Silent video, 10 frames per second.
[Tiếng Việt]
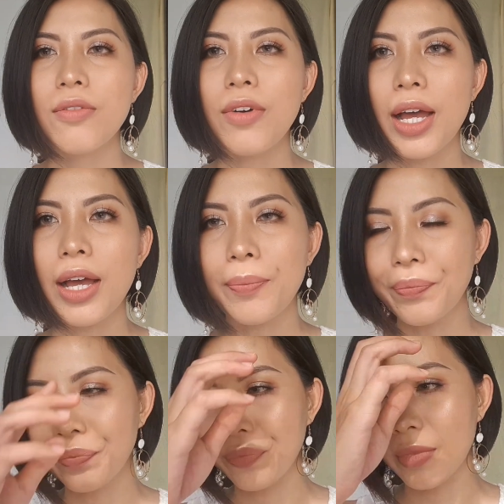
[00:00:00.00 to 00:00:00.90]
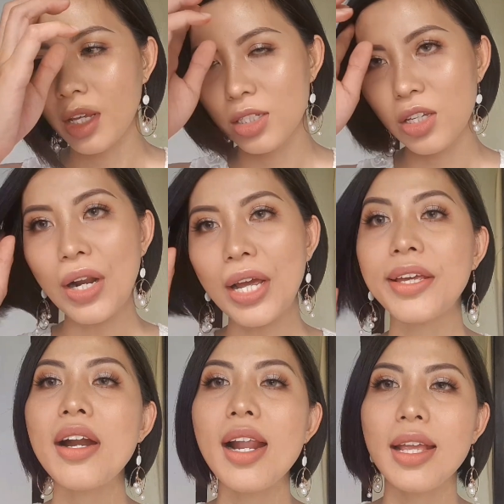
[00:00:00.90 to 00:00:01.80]
và sau này
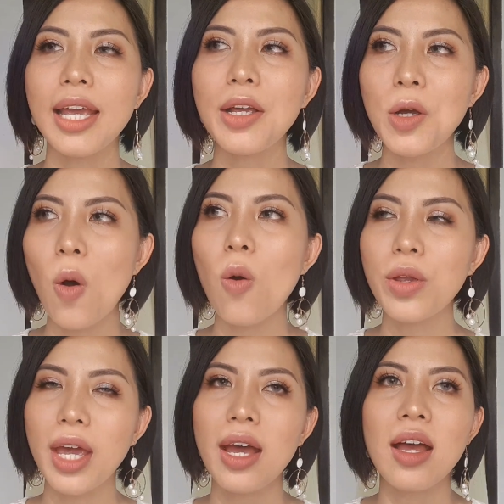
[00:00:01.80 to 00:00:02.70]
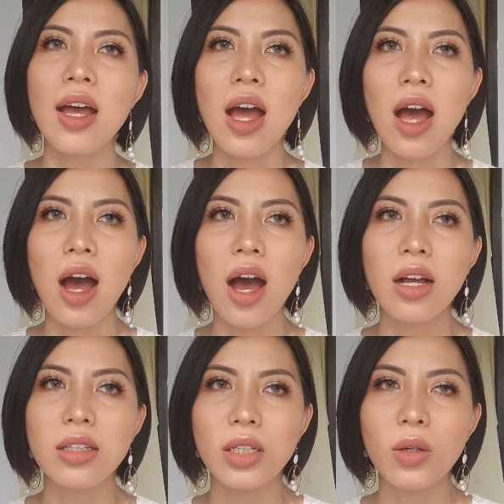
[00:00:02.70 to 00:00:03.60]
thì rất là nhanh khô nha
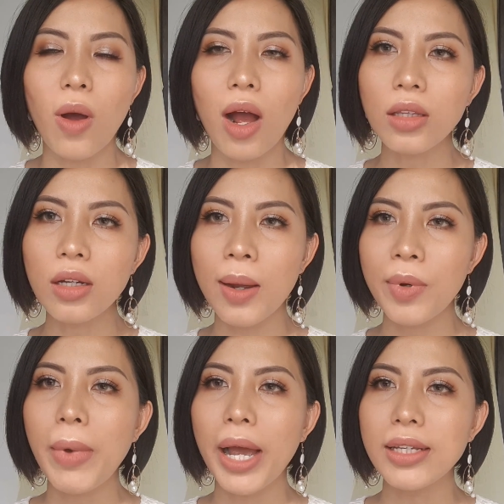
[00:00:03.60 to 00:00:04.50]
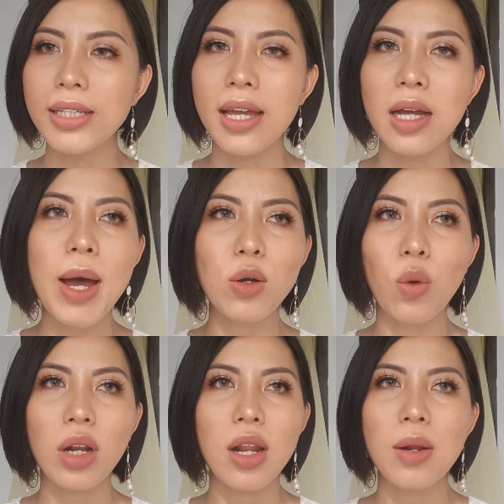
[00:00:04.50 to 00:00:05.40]
uh, chỉ khoảng từ 5 đến 7 giây các bạn
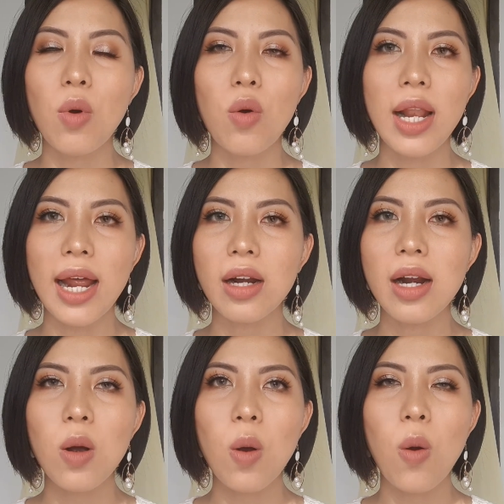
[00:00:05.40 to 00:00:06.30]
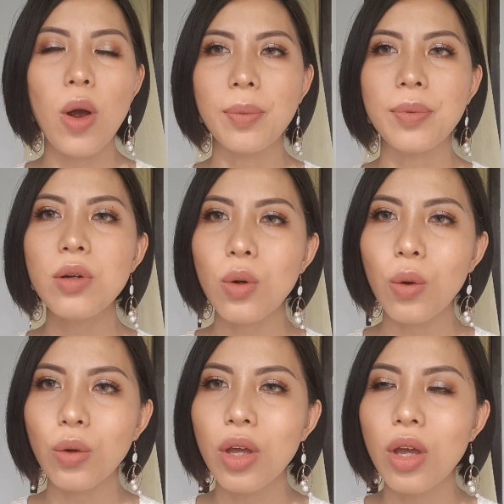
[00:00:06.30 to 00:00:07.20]
quệt lên môi là nó đã khô ngay lập tức
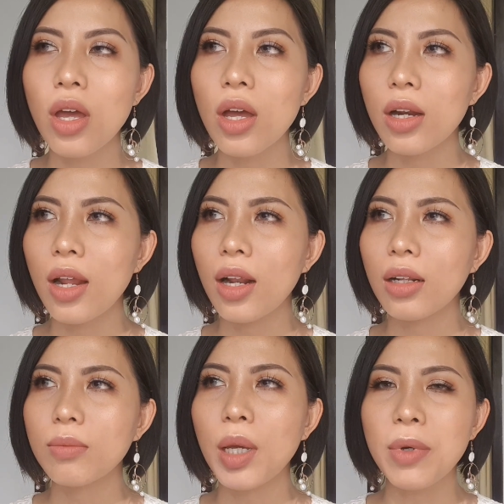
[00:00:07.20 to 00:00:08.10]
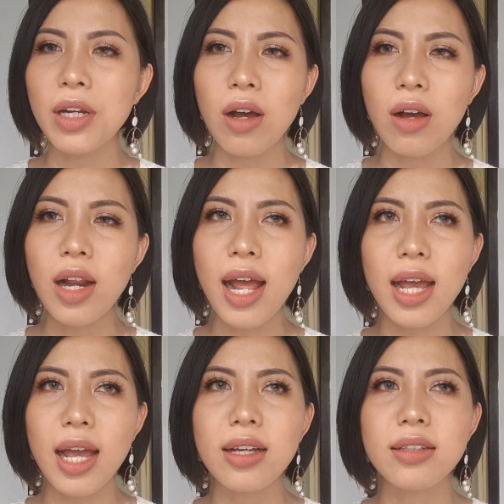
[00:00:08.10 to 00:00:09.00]
rồi nên mình mới nói
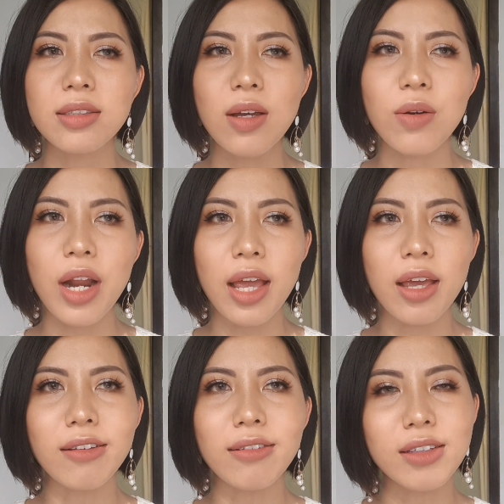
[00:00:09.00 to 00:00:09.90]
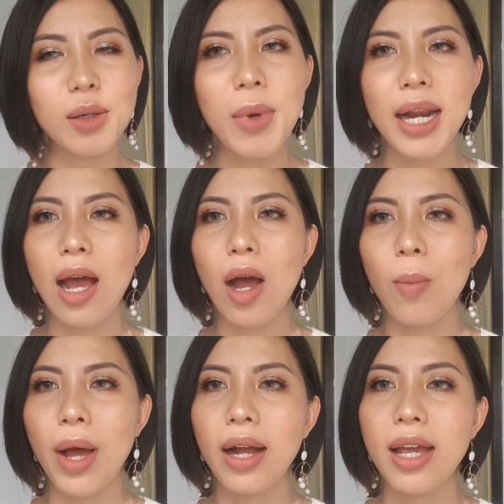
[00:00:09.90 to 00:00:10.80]
là son này những bạn nào
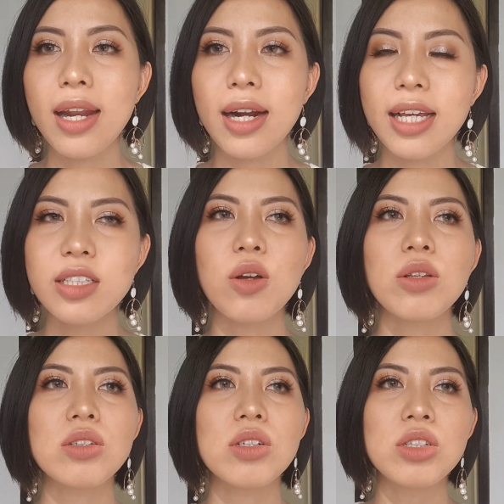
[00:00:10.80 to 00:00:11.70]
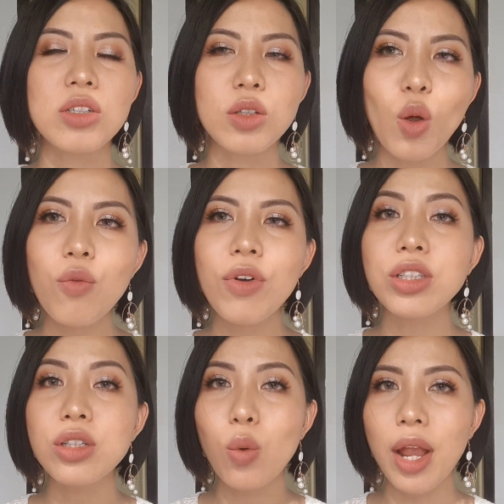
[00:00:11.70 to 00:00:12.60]
mà kỹ năng đánh son thực sự chưa tốt và
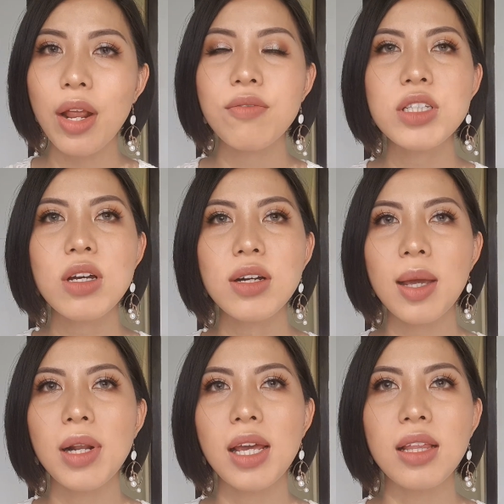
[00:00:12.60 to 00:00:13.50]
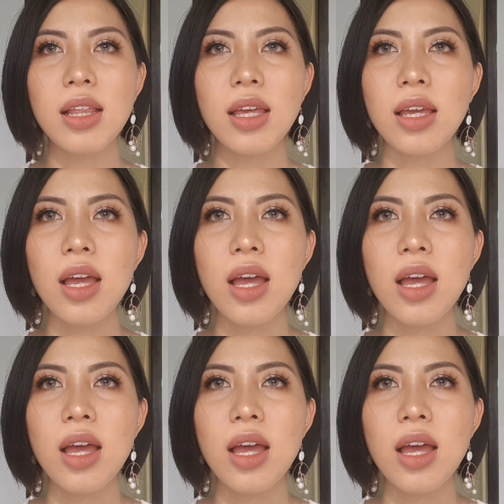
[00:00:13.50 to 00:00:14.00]
chưa quen với son kim lì thì